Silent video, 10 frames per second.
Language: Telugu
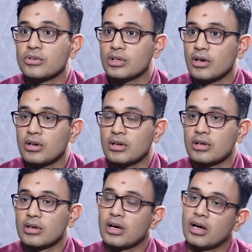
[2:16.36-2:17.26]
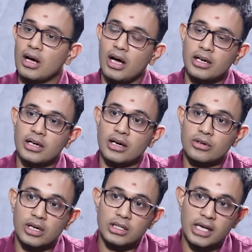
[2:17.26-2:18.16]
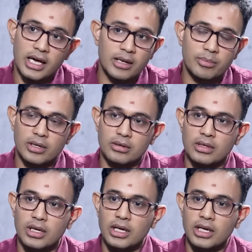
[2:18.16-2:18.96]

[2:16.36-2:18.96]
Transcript: చేసుకోవడం అసలు అనేటట్టుగా తయారైపోయారు